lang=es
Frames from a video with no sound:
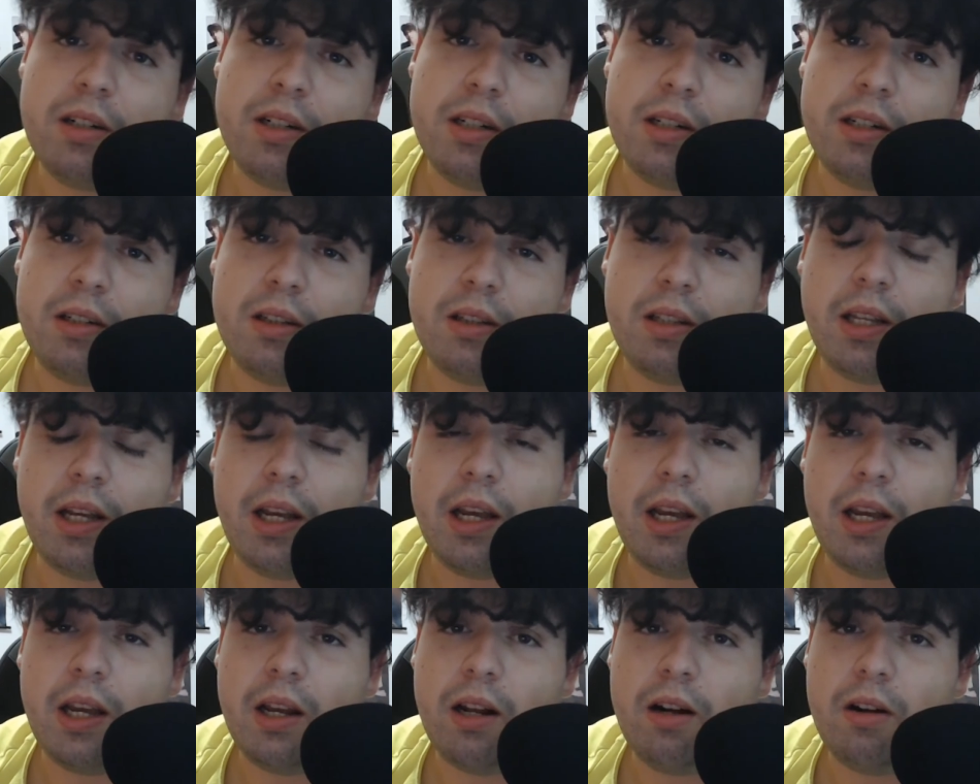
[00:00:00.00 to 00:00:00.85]

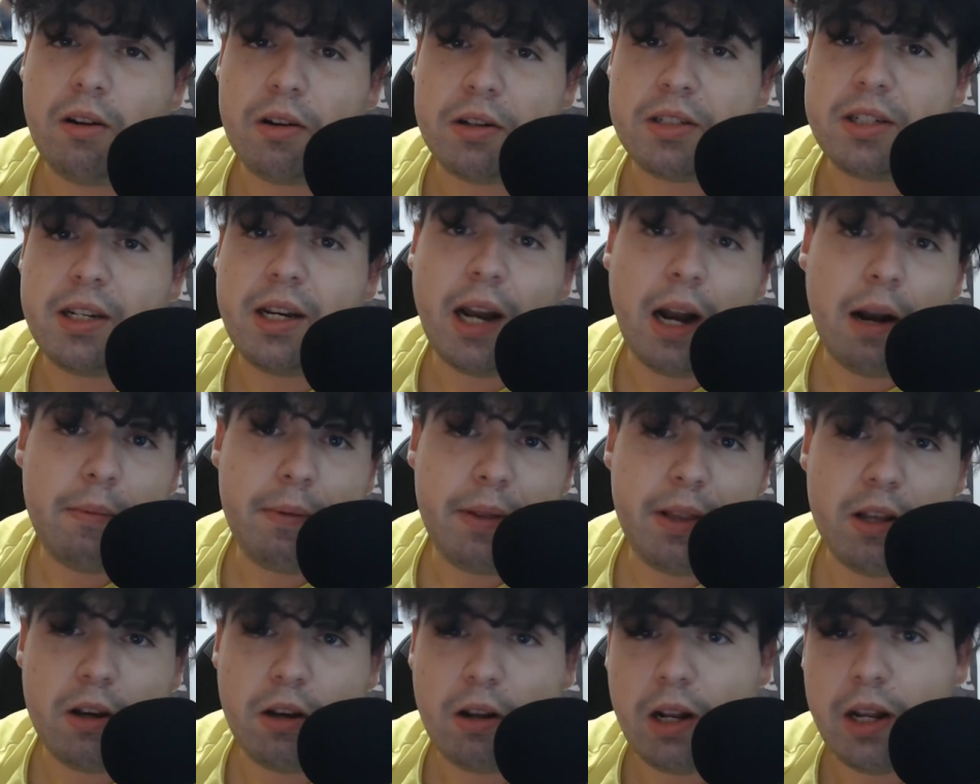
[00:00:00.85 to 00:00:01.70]
de lo que sería el
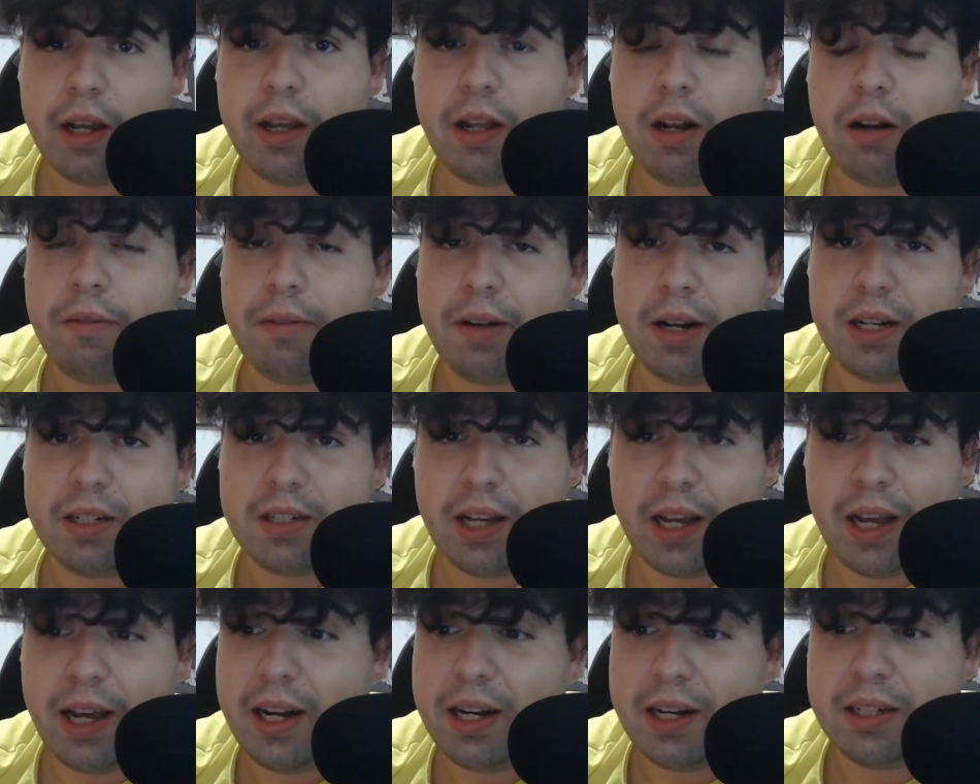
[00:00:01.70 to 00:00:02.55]
videoclip que nos van a
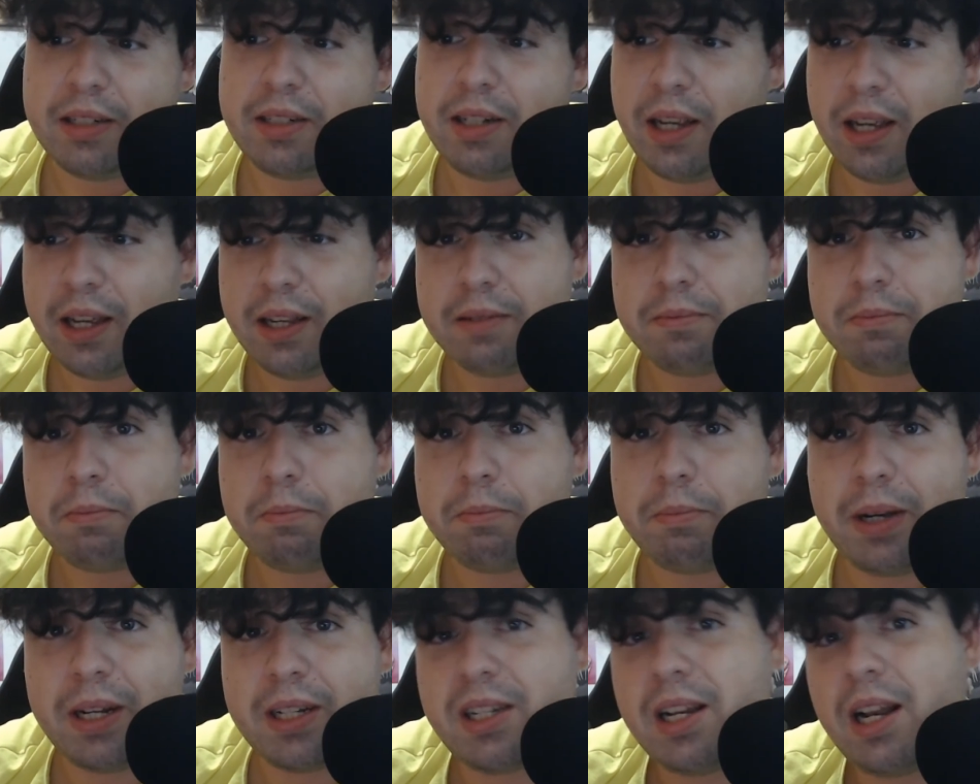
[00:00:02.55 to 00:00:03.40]
sacar, así que
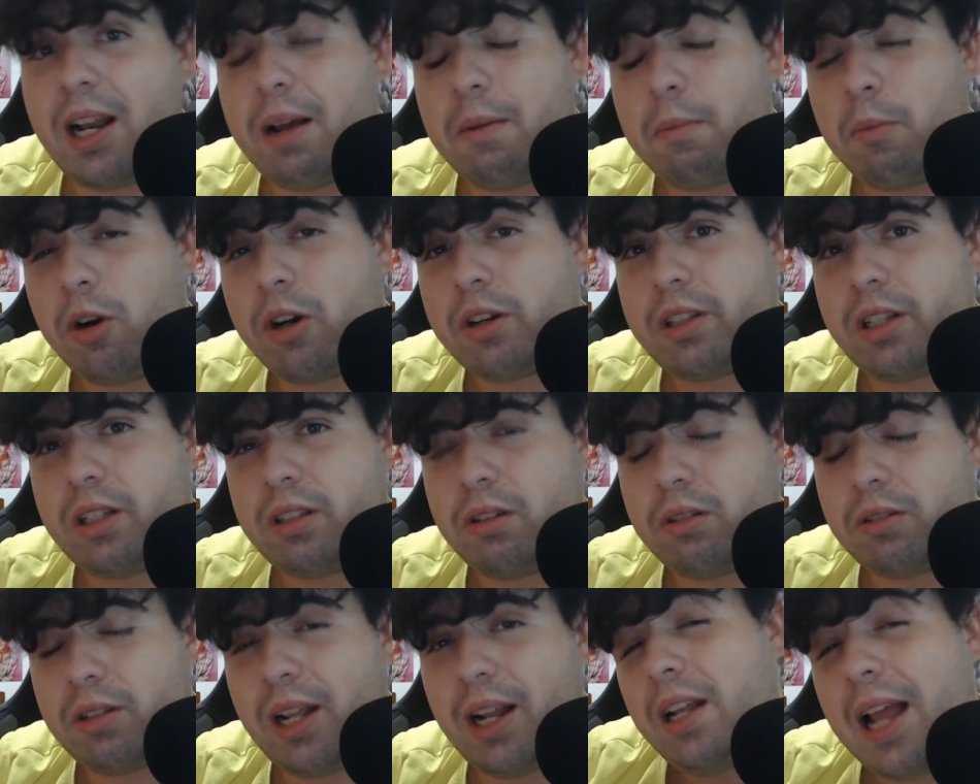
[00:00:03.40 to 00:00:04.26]
va a ser la muerte
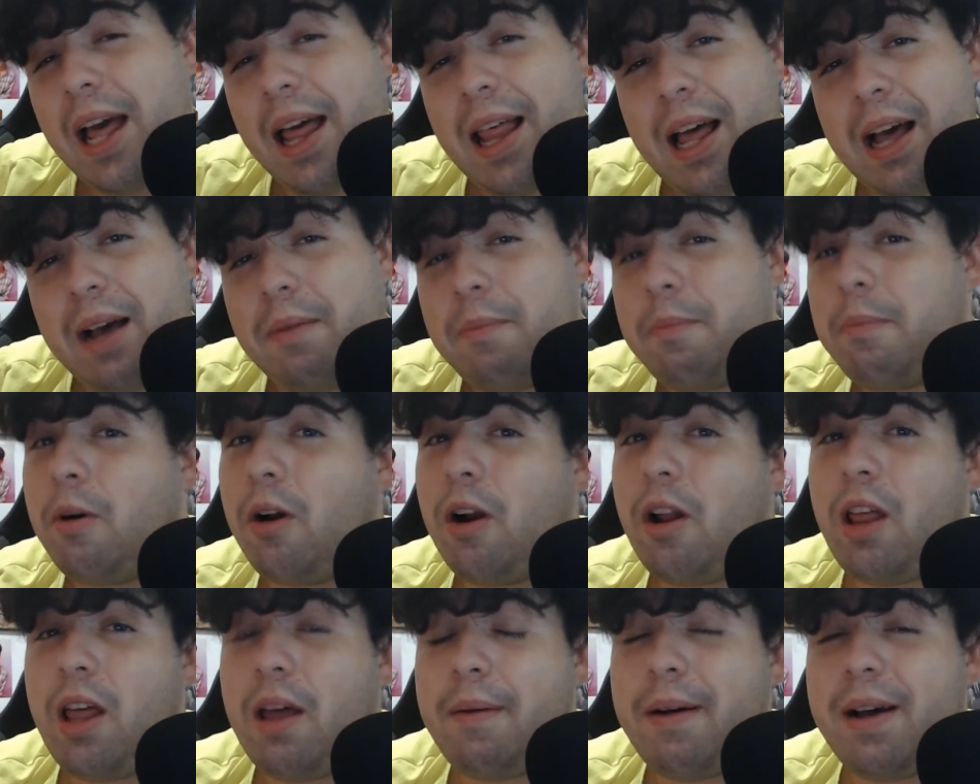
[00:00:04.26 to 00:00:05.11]
total. Nada, por
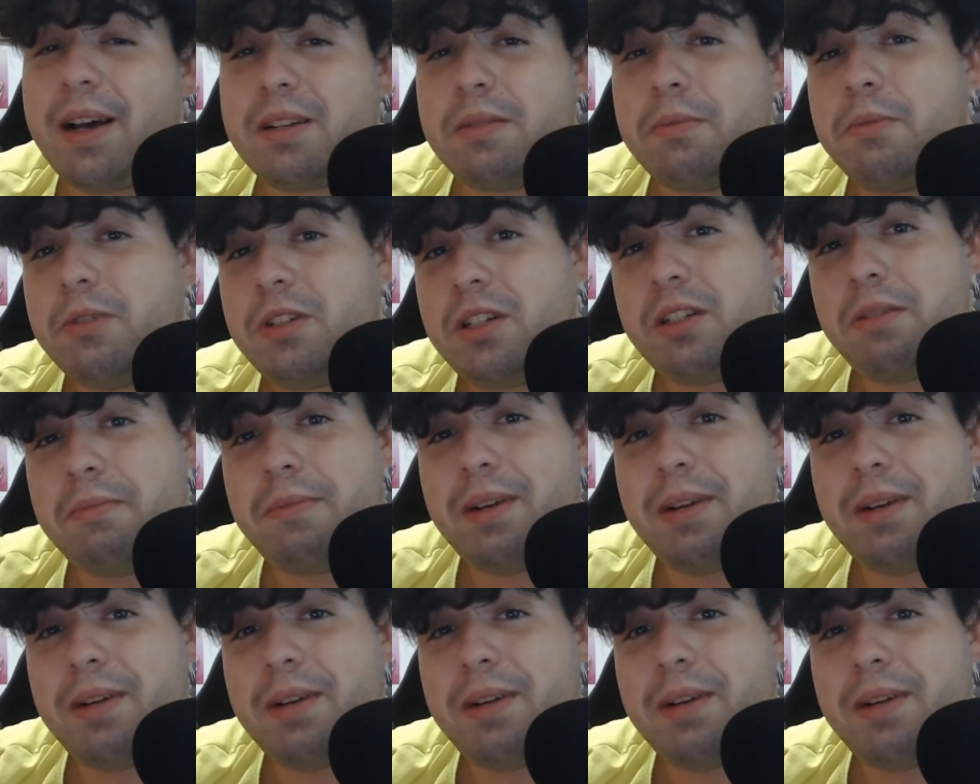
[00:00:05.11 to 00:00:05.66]
lo demás, muchísimas